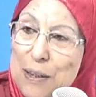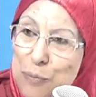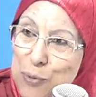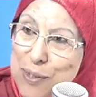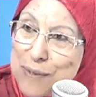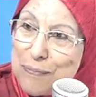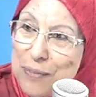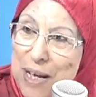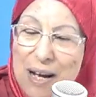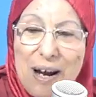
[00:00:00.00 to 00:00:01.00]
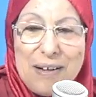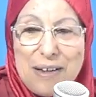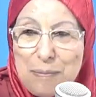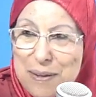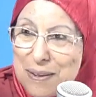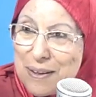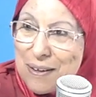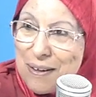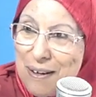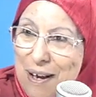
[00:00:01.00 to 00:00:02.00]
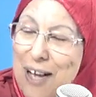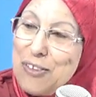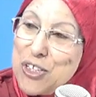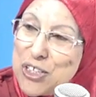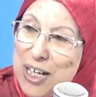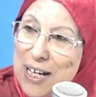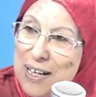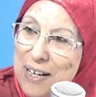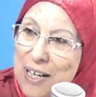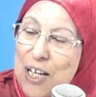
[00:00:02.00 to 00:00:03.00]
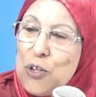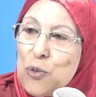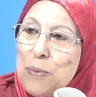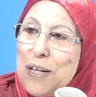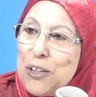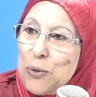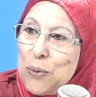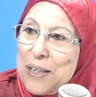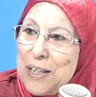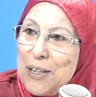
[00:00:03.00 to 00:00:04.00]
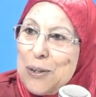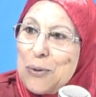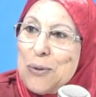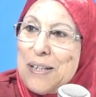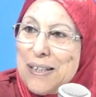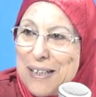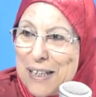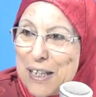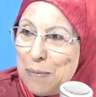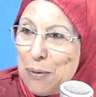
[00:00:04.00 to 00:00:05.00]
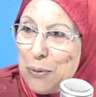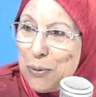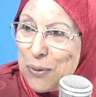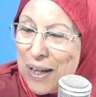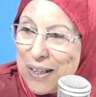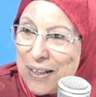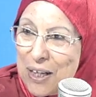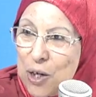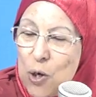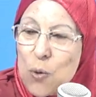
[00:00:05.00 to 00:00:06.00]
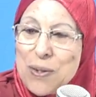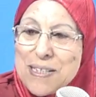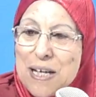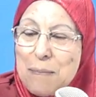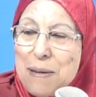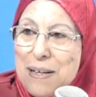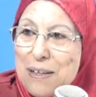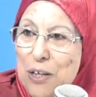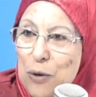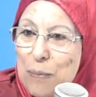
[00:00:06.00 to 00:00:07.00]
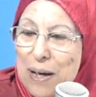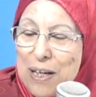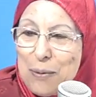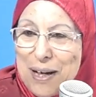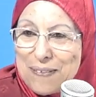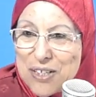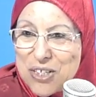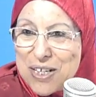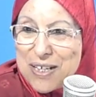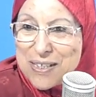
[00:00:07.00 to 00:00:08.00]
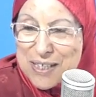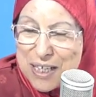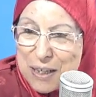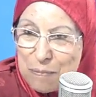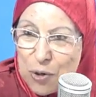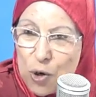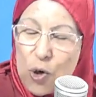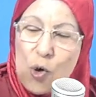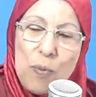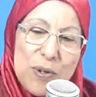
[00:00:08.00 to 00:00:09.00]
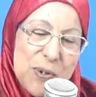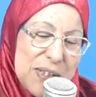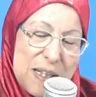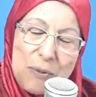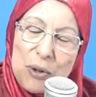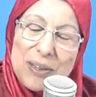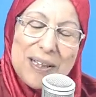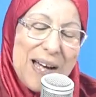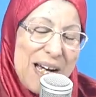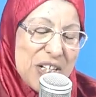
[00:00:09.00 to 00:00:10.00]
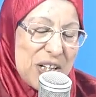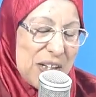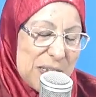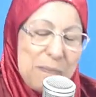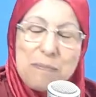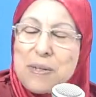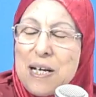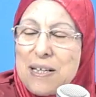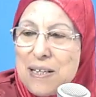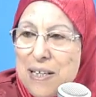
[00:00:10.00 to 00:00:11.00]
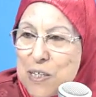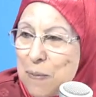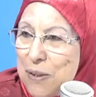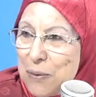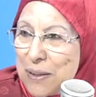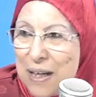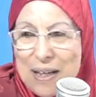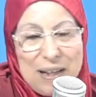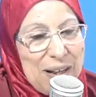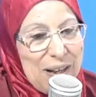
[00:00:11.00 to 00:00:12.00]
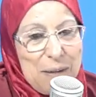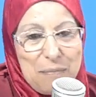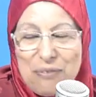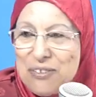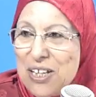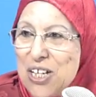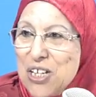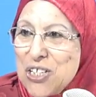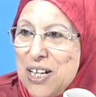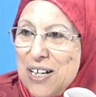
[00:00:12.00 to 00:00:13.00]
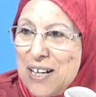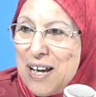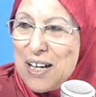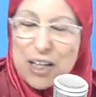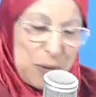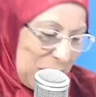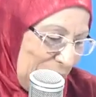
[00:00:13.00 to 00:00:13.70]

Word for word: الكرموس عندنا البيثر عندنا الشريحه هذوما دواء الكل دا كيما نقولوا احنا والناس قبل راهو ما خليو حتى شيء سايب وبخصوص كيما قلت لك حاجه قسم بها الاله سبحانه وتعالى ما فيهاش لا هكا